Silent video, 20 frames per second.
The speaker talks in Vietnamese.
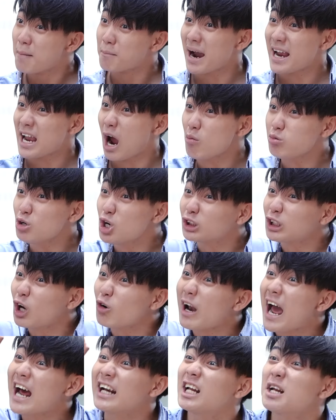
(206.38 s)
Mày không đưa
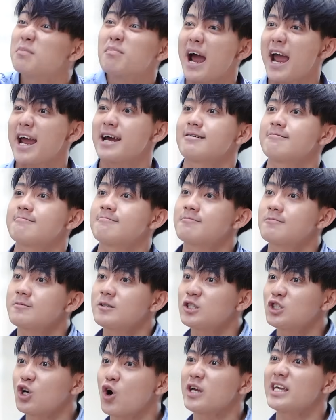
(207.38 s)
tao đăng lên mạng
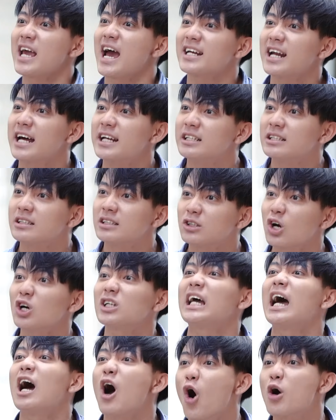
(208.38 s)
cho gia đình, cho
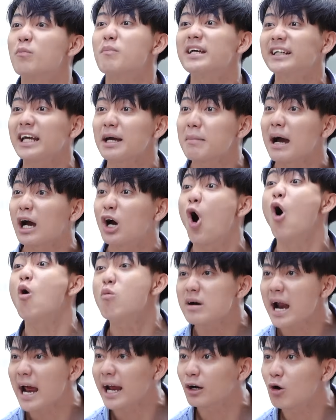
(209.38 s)
xã hội biết cái mặt
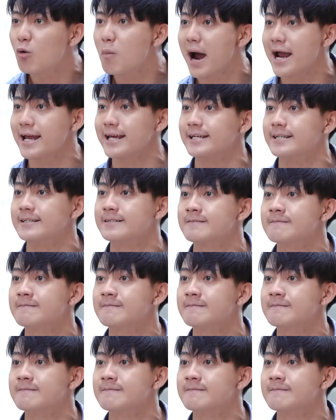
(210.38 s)
khốn nạn của mày.